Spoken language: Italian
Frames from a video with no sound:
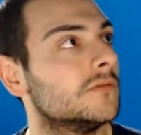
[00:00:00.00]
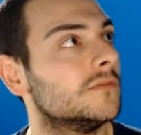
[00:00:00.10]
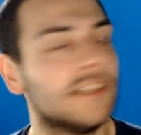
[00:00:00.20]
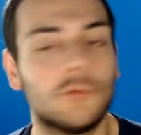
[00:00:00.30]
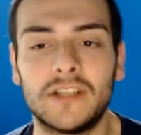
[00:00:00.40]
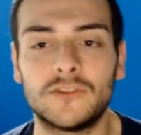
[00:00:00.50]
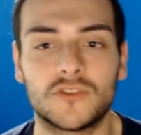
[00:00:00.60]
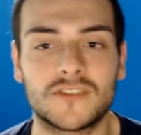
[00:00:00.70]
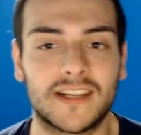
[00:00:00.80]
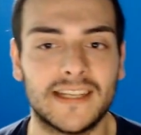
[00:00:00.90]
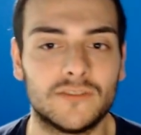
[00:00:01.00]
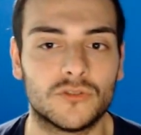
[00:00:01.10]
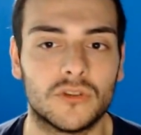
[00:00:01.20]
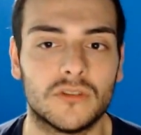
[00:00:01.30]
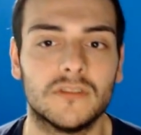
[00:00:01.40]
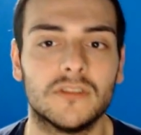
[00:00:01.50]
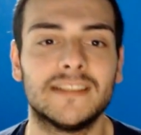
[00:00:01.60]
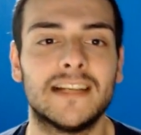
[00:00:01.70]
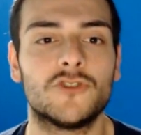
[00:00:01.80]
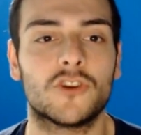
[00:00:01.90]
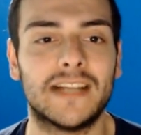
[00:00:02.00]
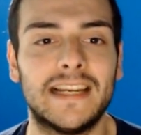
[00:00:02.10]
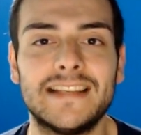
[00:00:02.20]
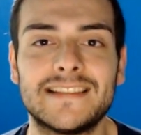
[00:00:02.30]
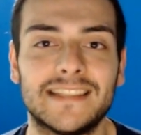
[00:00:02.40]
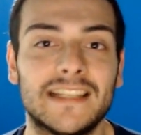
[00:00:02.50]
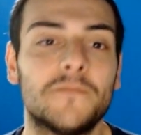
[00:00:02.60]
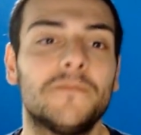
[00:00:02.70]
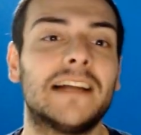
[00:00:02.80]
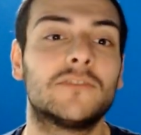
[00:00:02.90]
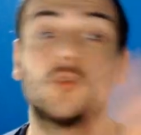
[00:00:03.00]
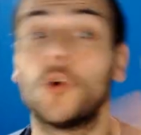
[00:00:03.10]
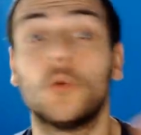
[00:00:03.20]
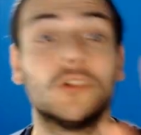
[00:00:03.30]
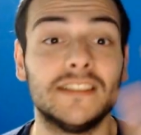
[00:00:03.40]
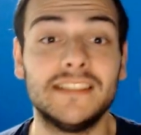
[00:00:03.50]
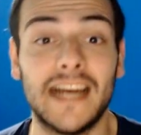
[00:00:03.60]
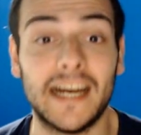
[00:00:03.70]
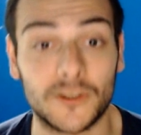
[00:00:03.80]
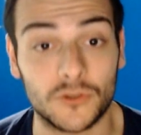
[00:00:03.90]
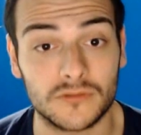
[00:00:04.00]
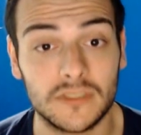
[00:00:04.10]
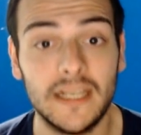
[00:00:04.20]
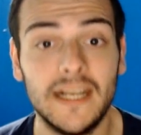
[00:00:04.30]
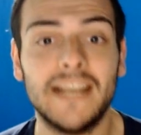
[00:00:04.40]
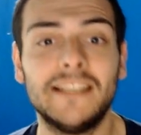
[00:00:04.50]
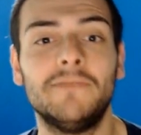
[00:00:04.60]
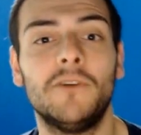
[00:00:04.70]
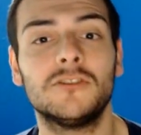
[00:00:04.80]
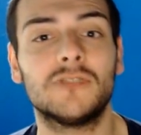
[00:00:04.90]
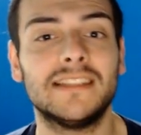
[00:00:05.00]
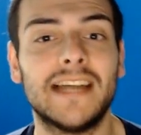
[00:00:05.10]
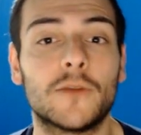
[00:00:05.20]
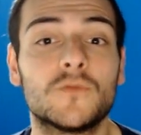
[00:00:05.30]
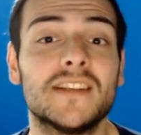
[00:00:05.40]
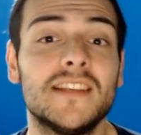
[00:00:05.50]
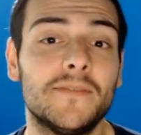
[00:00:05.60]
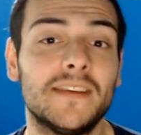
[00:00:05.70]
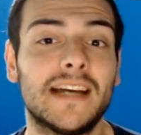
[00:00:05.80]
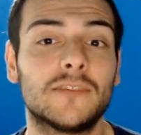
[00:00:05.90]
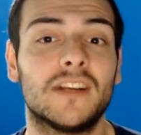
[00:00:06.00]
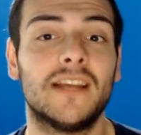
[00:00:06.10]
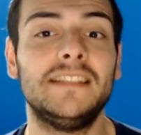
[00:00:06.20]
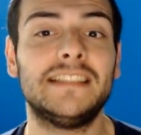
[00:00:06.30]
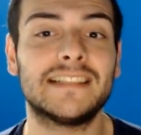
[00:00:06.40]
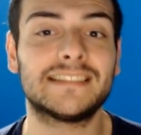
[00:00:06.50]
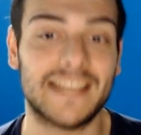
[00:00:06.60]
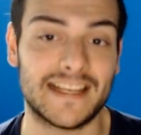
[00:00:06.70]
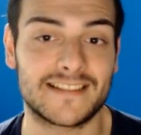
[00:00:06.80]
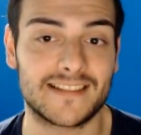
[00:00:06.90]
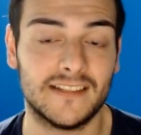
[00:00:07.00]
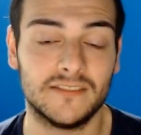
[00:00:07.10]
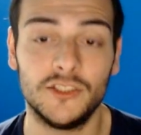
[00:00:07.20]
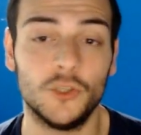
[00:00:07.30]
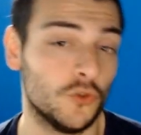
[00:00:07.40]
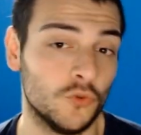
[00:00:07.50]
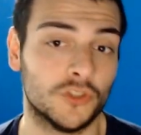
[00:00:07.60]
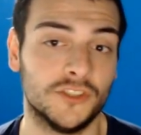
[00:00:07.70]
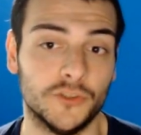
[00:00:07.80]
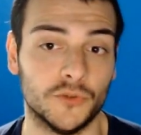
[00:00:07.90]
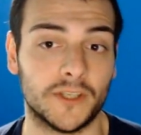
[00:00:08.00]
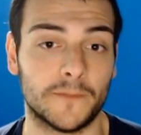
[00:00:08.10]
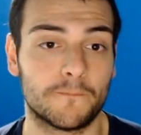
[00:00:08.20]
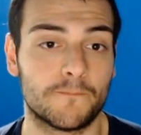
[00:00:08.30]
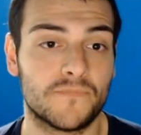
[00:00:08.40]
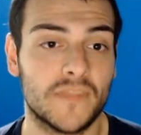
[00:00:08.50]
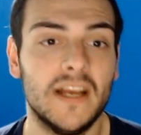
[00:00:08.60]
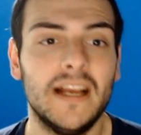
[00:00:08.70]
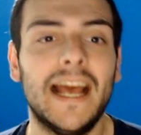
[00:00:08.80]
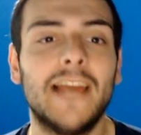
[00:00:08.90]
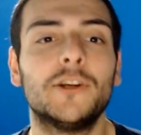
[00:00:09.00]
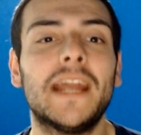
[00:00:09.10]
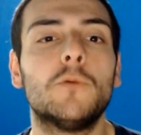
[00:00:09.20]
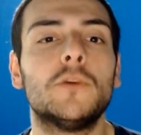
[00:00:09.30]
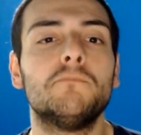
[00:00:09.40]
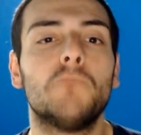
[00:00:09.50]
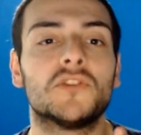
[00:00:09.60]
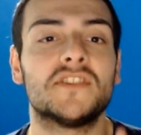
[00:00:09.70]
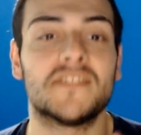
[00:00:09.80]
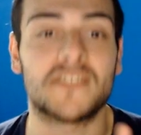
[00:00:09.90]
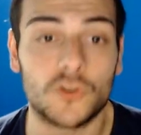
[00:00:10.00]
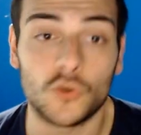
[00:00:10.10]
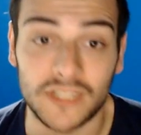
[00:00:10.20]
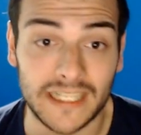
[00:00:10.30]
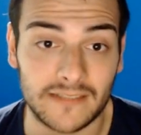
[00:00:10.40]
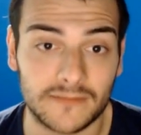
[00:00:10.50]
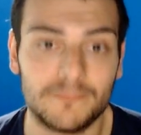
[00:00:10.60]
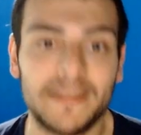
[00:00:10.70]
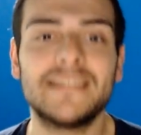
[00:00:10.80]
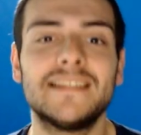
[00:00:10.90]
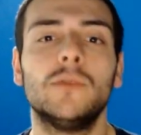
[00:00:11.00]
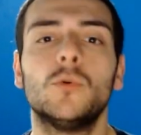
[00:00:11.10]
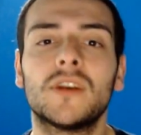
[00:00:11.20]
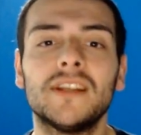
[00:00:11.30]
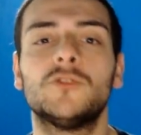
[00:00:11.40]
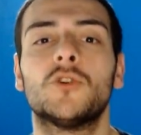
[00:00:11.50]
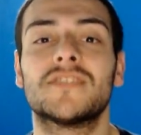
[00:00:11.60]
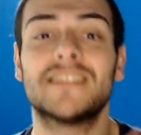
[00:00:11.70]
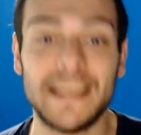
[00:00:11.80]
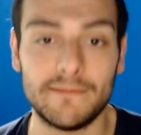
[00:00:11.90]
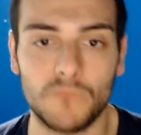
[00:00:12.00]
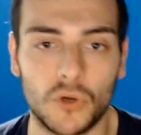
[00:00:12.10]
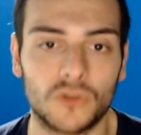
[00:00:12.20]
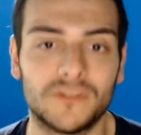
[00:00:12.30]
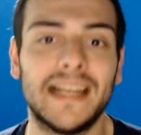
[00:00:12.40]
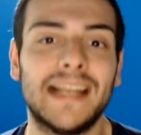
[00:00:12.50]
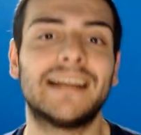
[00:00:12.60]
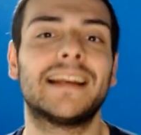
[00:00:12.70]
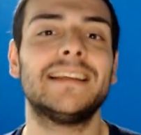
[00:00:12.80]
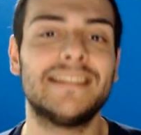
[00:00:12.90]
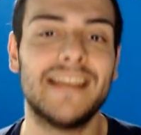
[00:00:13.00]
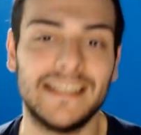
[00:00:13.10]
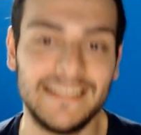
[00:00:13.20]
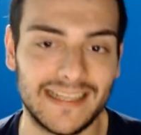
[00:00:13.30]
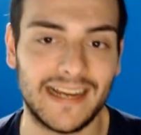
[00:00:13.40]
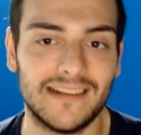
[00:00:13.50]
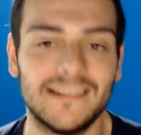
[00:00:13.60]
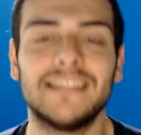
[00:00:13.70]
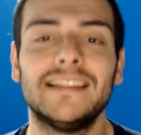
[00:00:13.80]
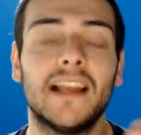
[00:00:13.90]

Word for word: di quanto scritto dal giornalista del Fatto Quotidiano ed è volto a dare un significato alla vita stessa di ognuno di noi. E non è un'imposizione, bensì un rito simbolo della cristianità e della